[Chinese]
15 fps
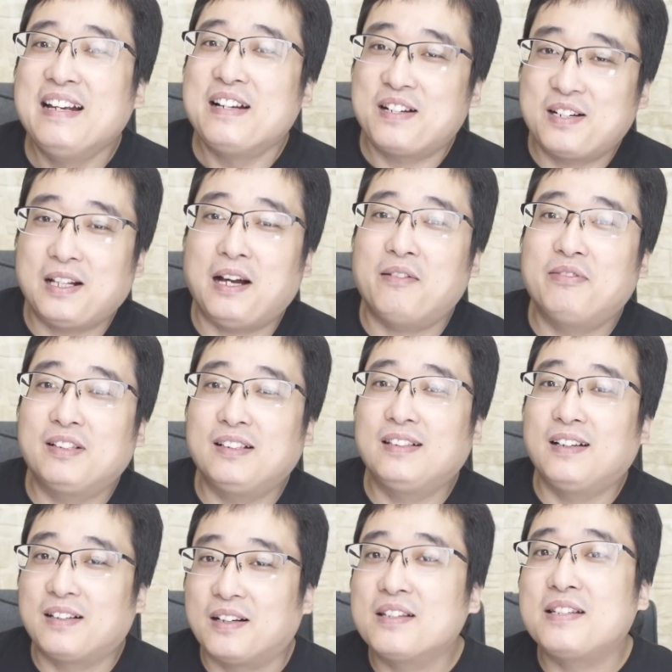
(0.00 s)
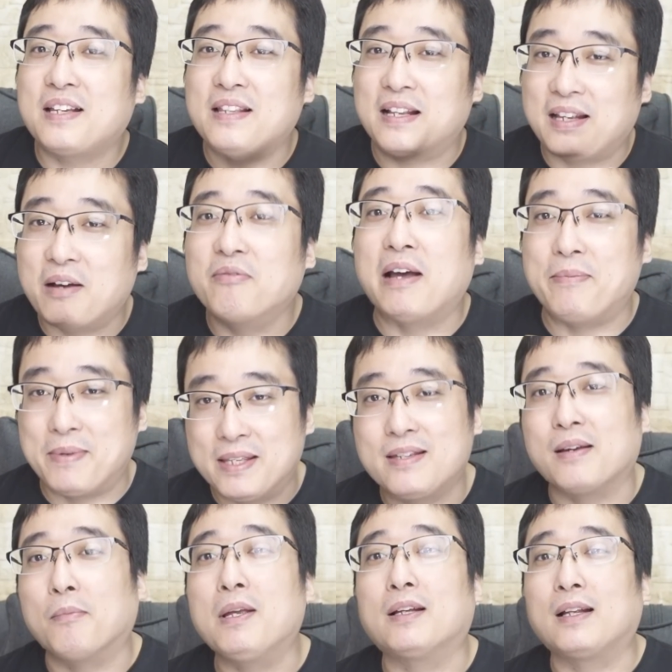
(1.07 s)
士大夫的特征，现在连为民
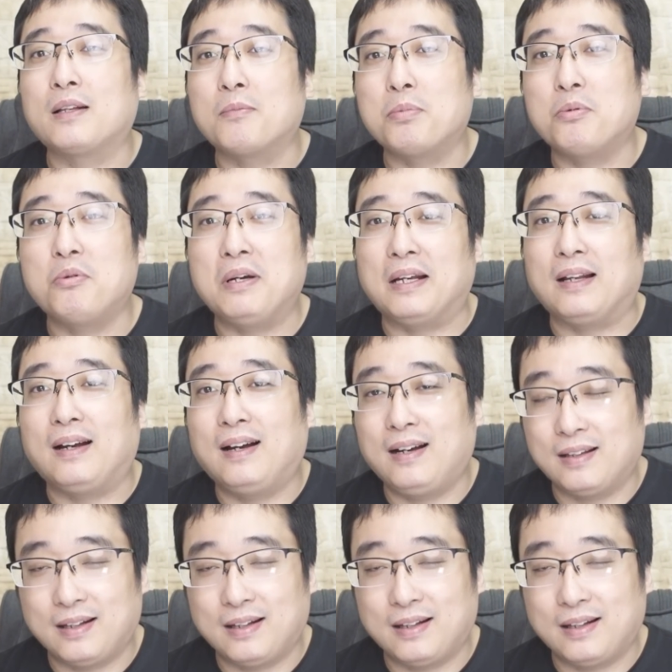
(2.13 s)
请命他都不会了啊！